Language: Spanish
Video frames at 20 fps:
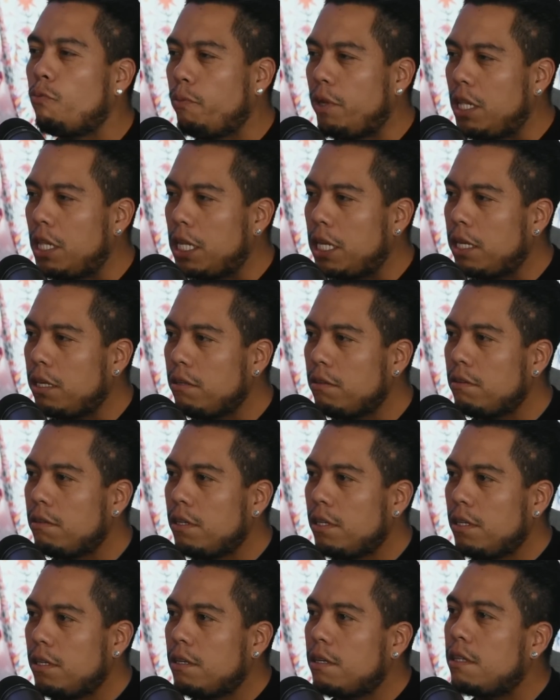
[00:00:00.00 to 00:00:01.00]
humilde
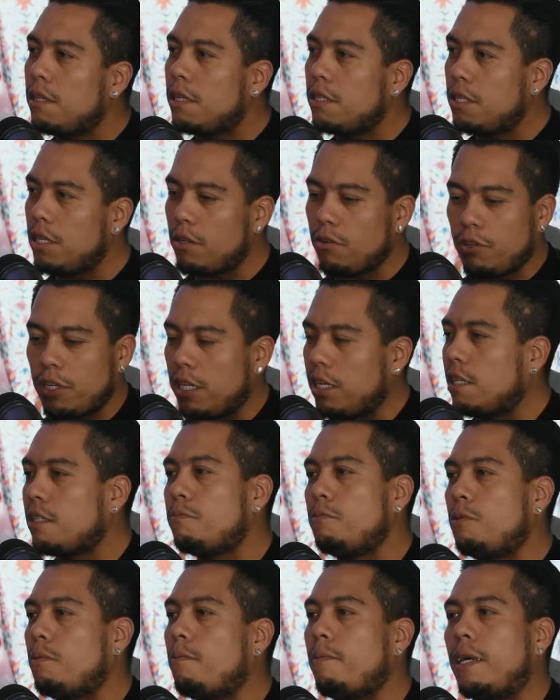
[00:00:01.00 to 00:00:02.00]
y decir, oye,
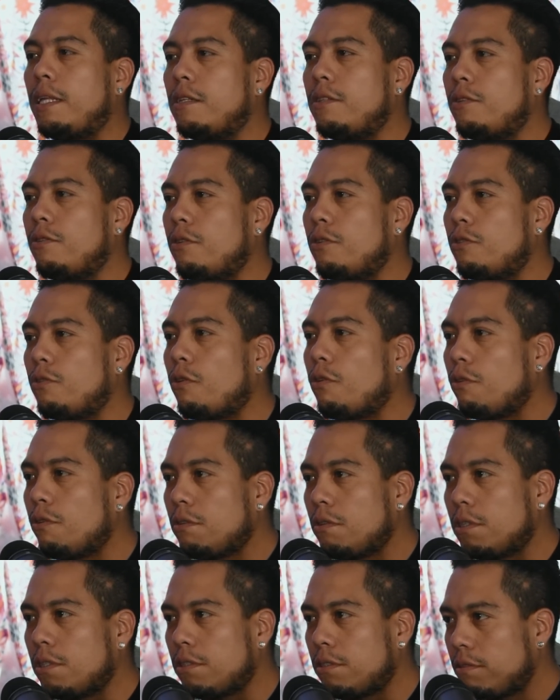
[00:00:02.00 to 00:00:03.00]
eres mi mamá dentro de
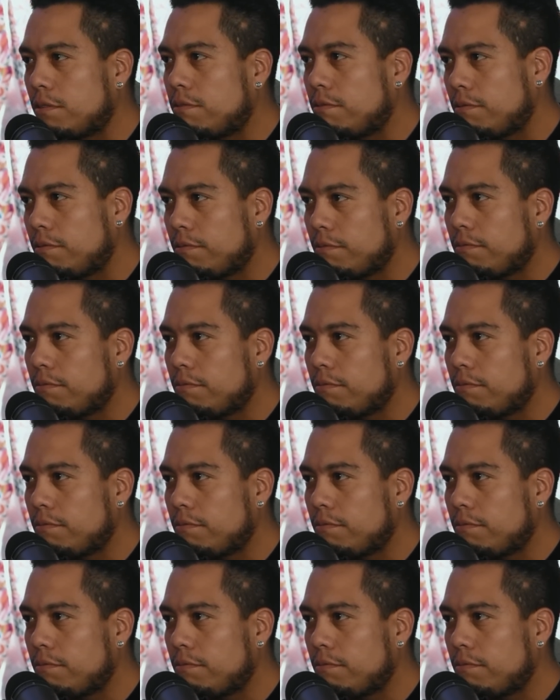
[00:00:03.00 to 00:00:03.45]
todo. Eres...